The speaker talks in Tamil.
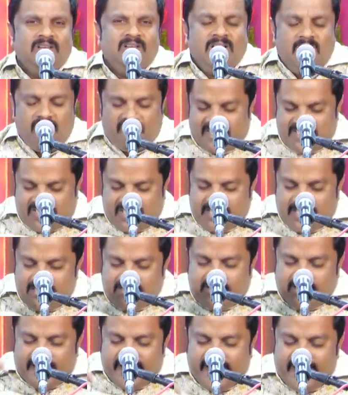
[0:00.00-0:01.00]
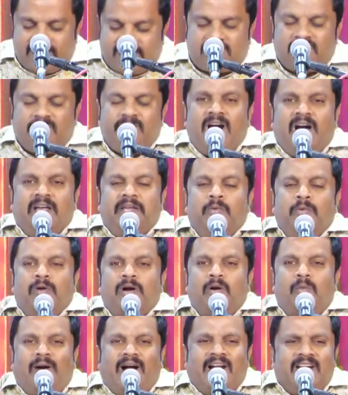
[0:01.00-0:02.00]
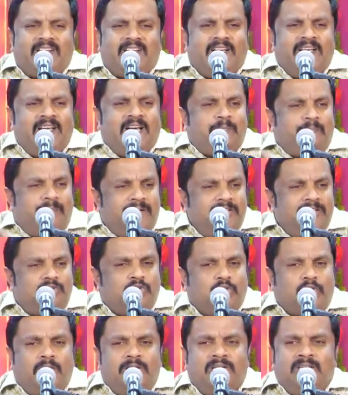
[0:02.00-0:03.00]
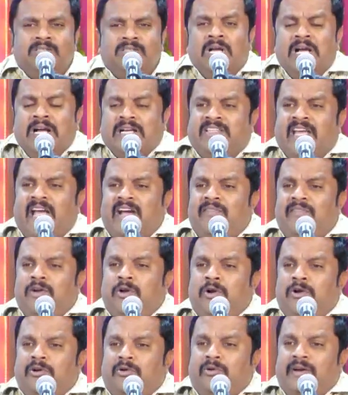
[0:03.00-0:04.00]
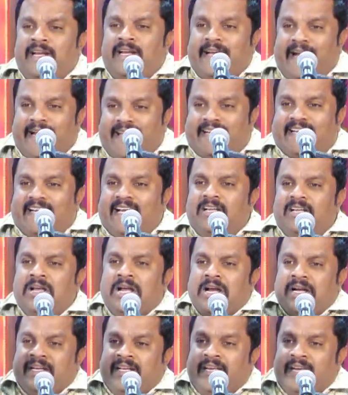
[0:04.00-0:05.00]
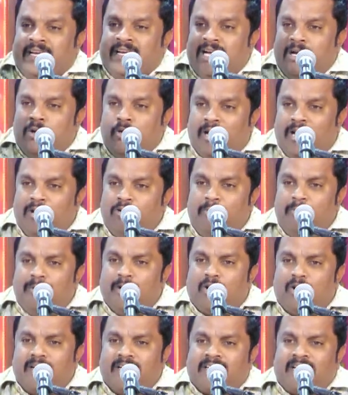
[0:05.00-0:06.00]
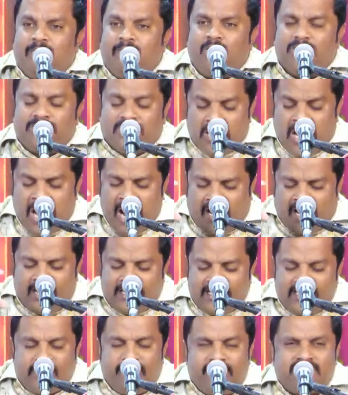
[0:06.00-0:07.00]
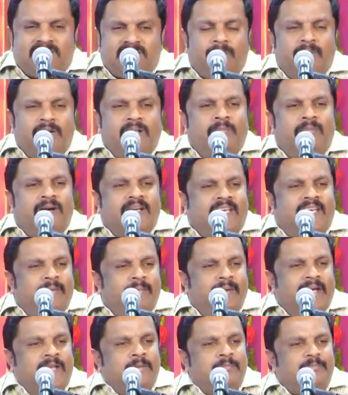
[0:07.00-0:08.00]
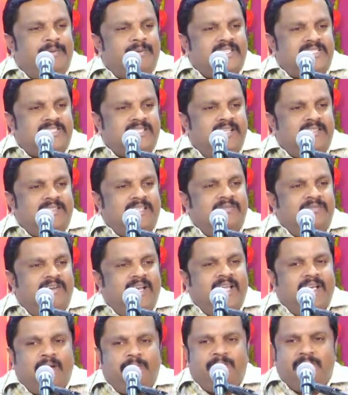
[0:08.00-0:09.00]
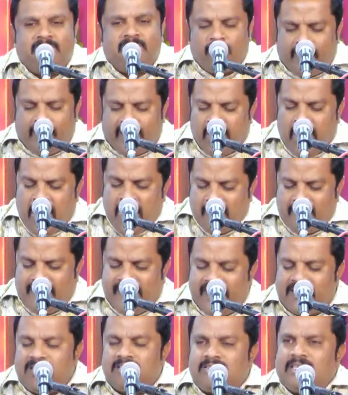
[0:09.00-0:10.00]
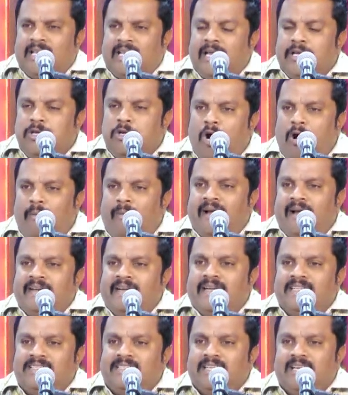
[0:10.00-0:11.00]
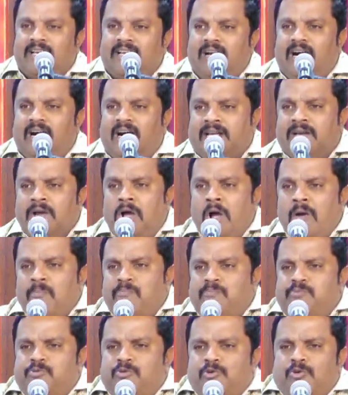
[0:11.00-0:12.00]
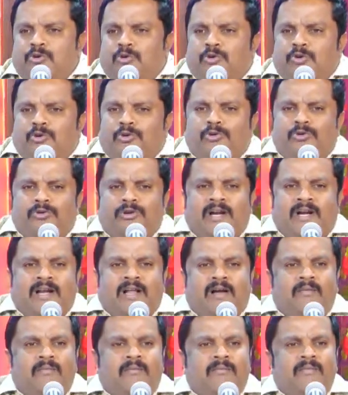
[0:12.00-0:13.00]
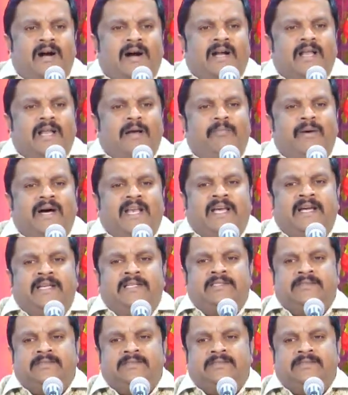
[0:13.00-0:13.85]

வசனத்துக்கு ஏற்ற மாதிரி உங்க வாழ்க்கையை அர்ப்பணித்துக் கொண்டு தேவனோடு கூட நடக்க நீங்கள் உங்களை ஒப்பு கொடுக்கும் போது ஆண்டவர் தம்முடைய மகிமையின் பிரசனத்தை விளங்க பண்ணுவார் வேதத்தில் யோவான் எழுதுகிறார் பூரணமான பலன்